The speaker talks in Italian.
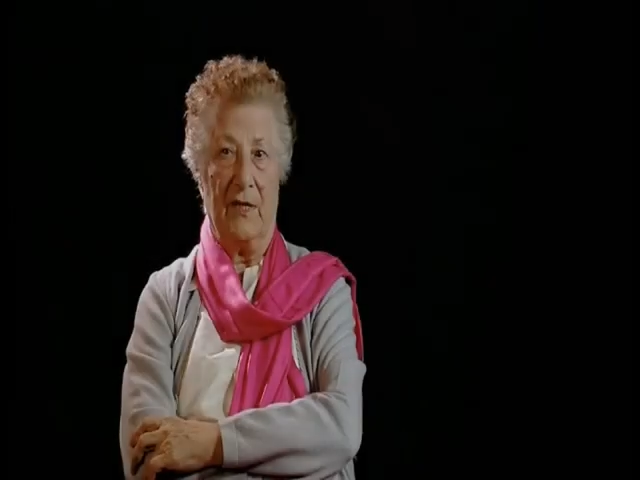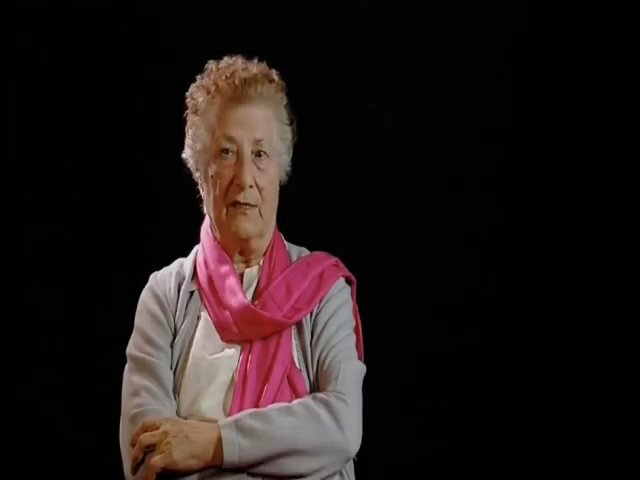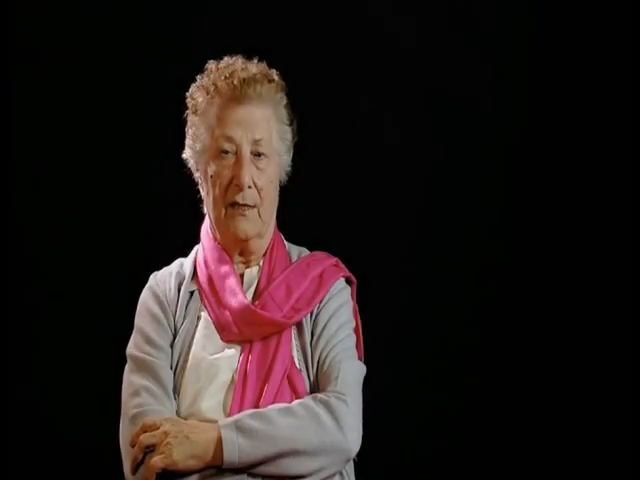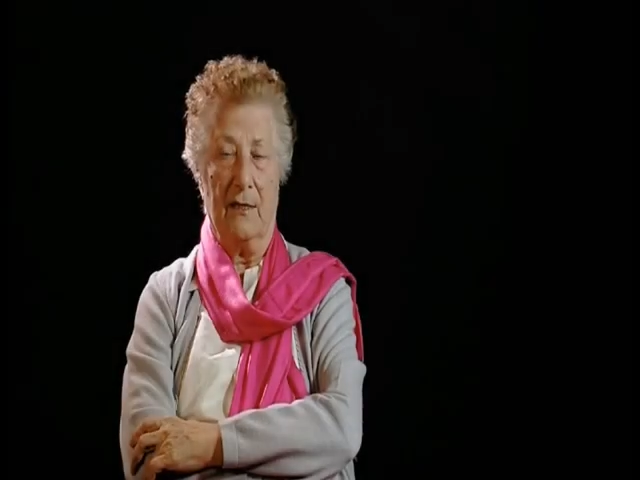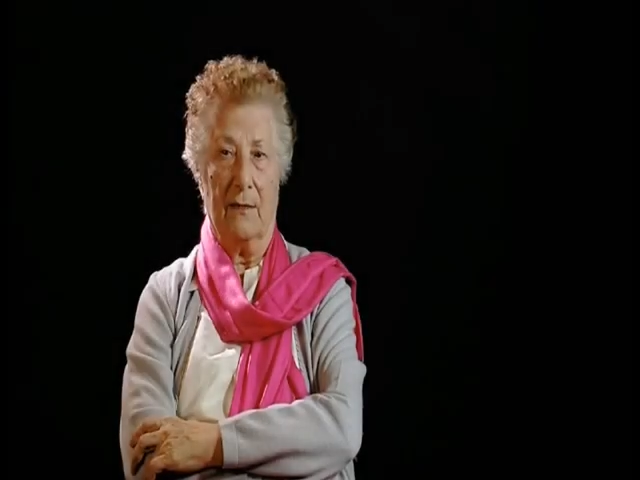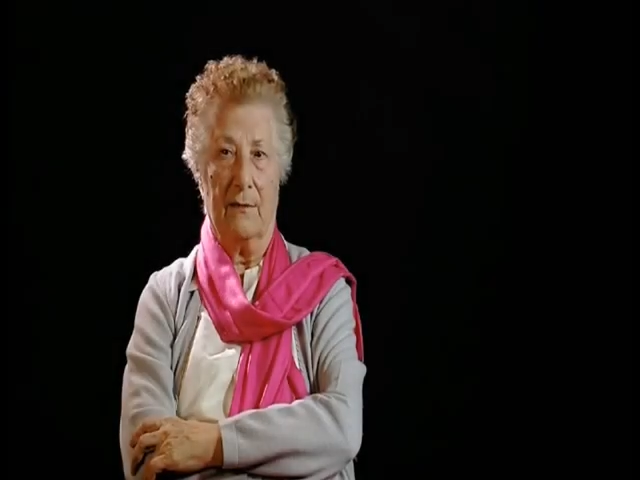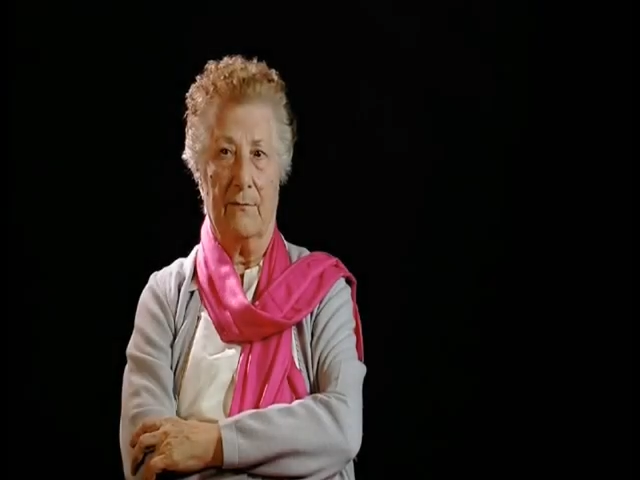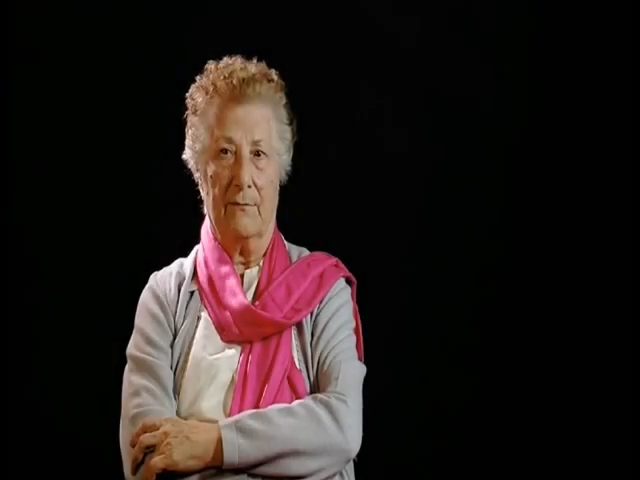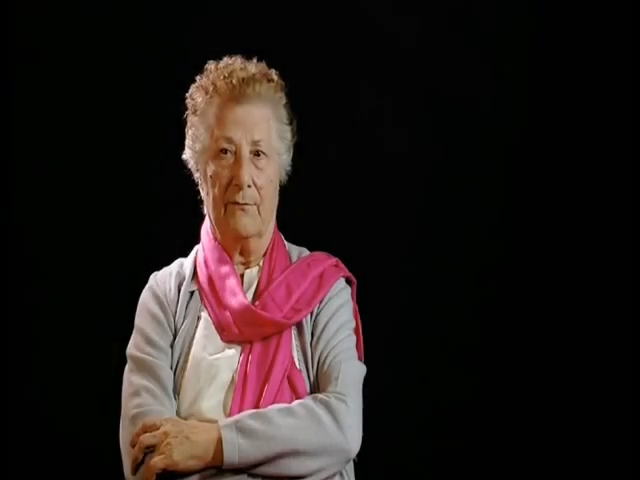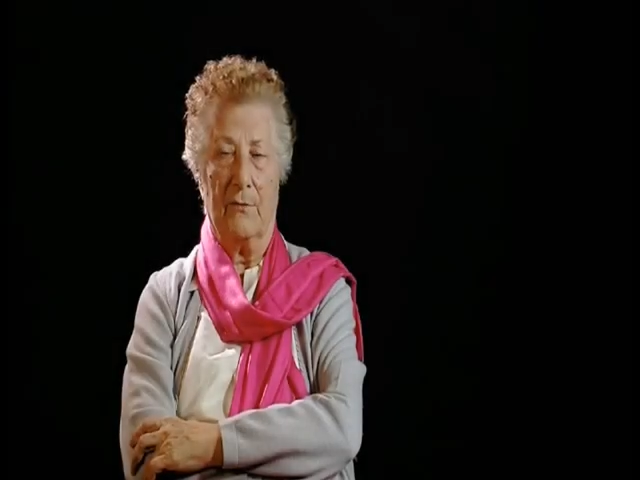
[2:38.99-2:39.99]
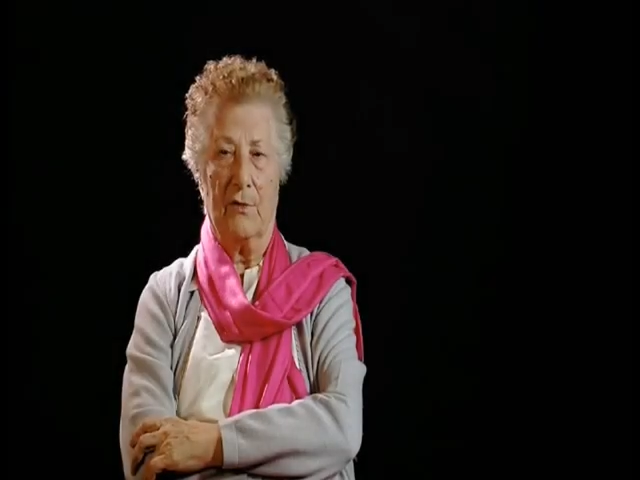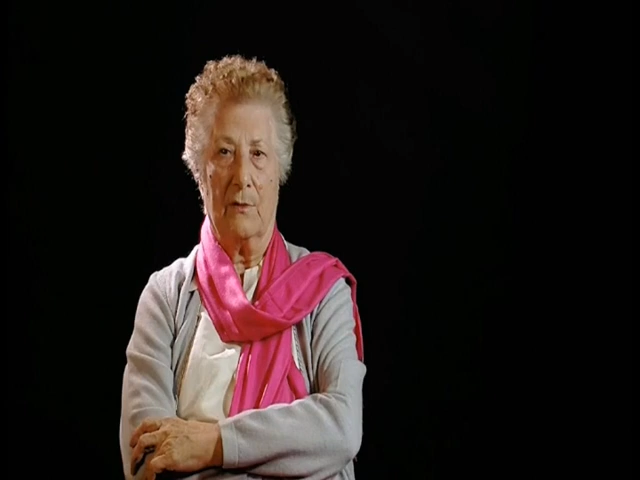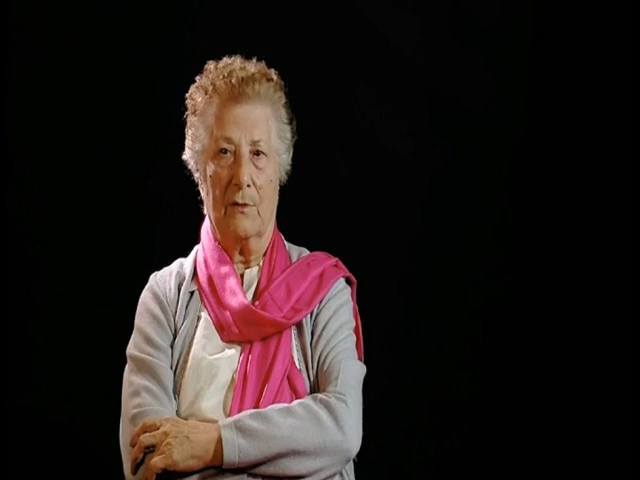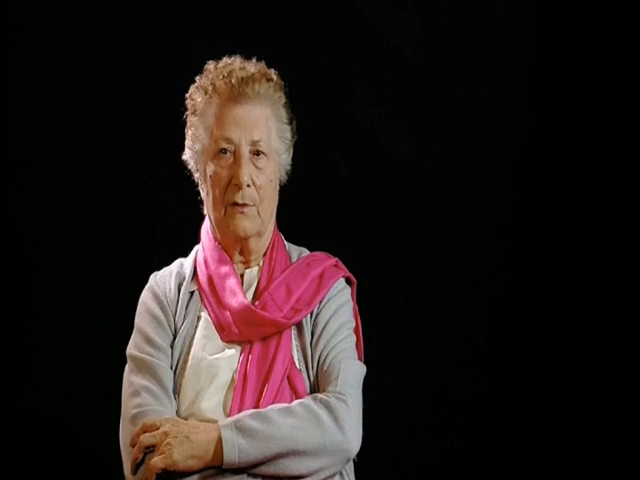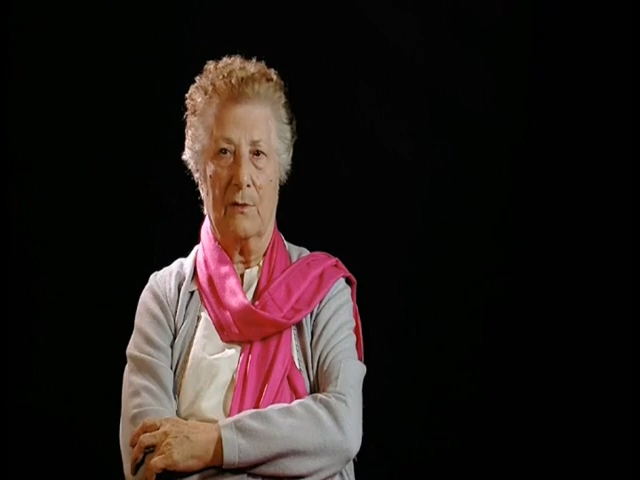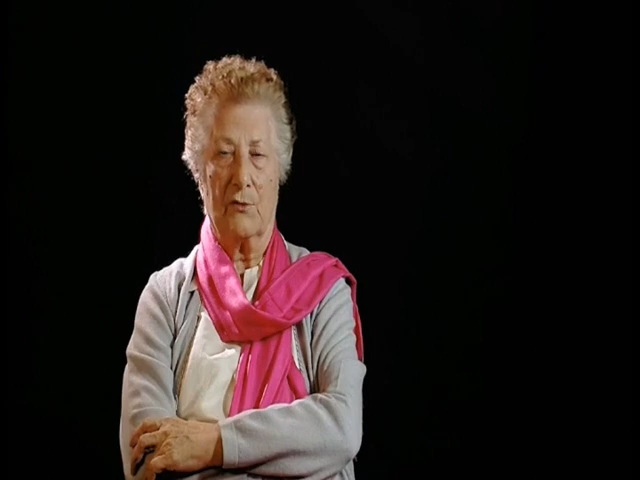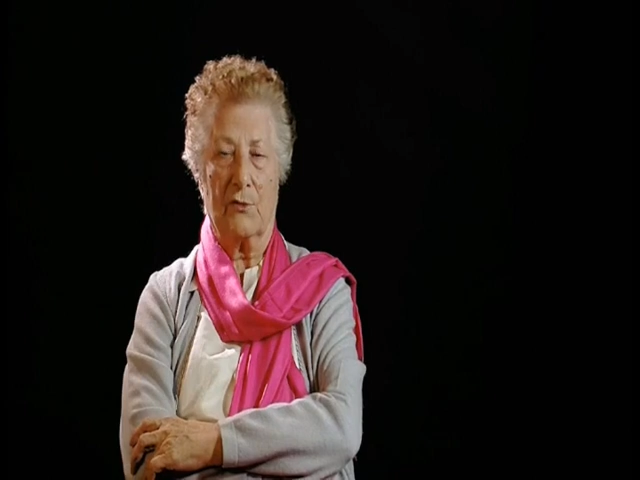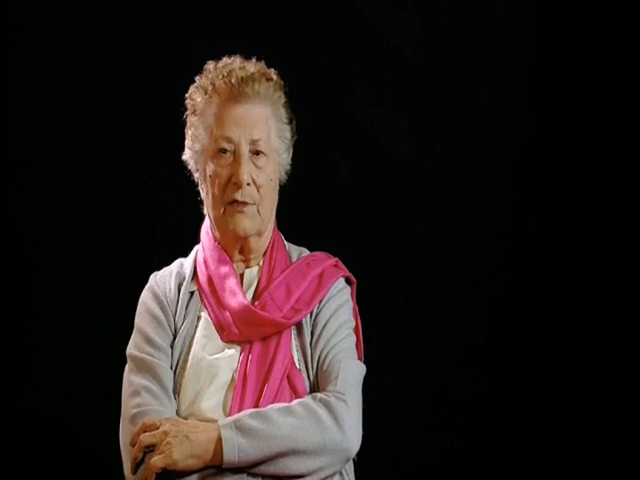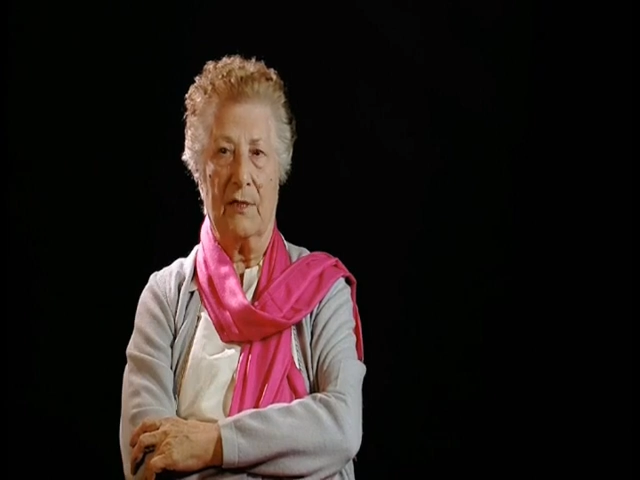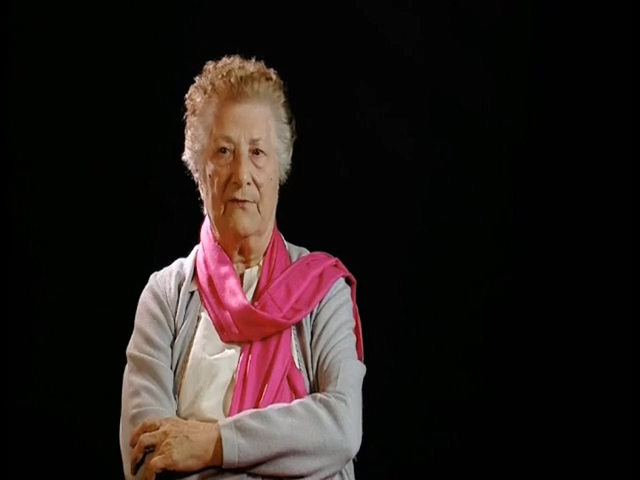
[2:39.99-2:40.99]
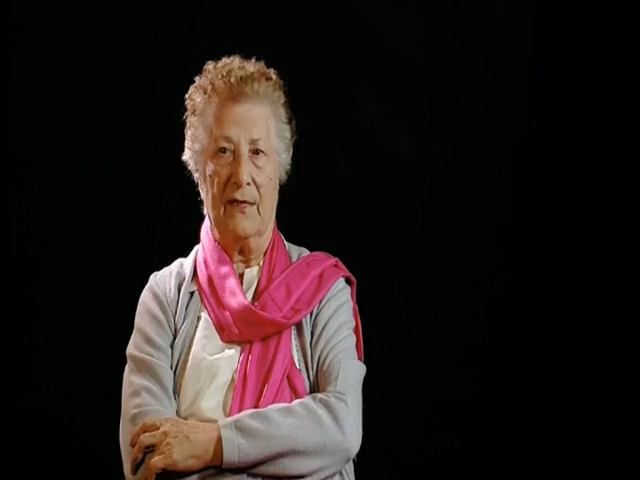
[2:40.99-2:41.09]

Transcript: 20 sono